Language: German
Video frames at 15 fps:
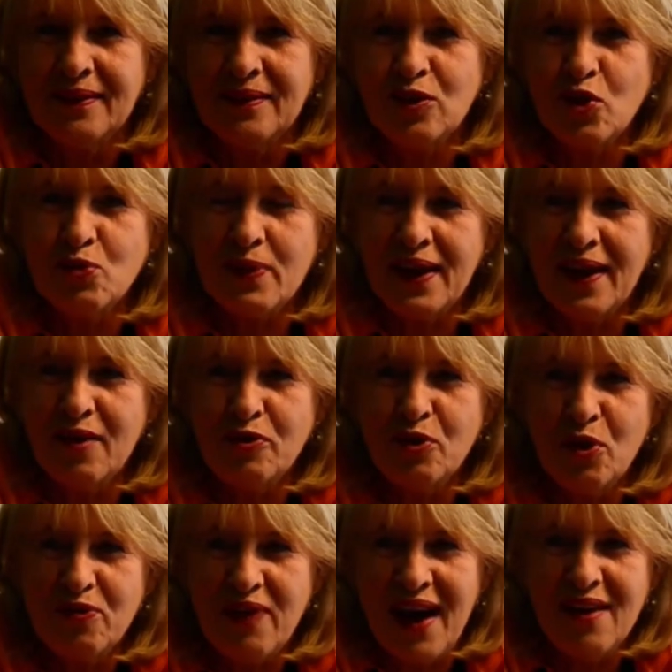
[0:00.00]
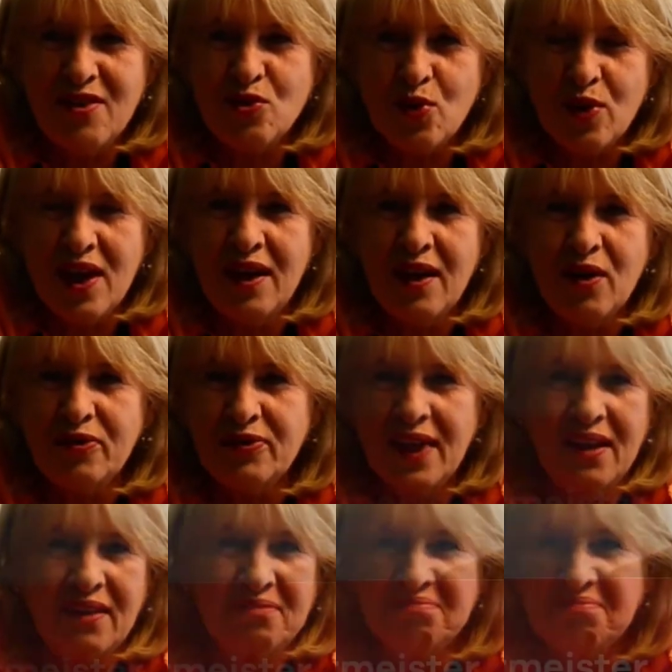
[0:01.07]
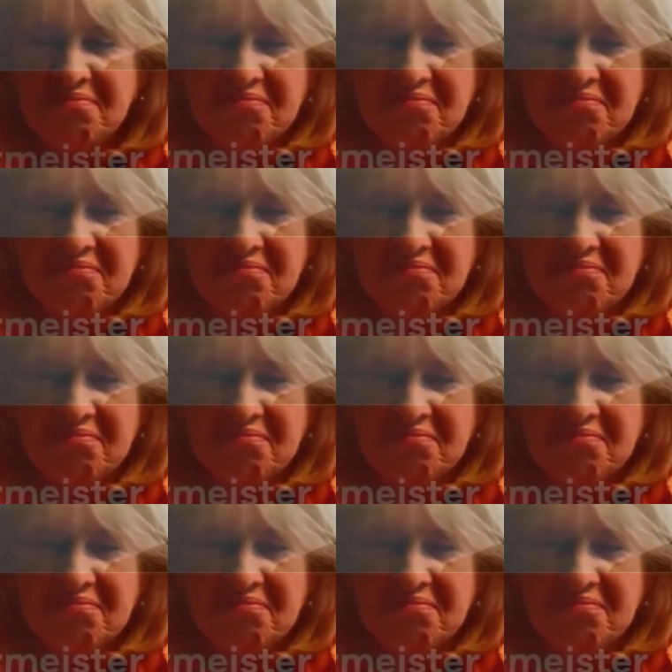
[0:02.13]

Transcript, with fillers: Dass man einfach weiß, okay, auf den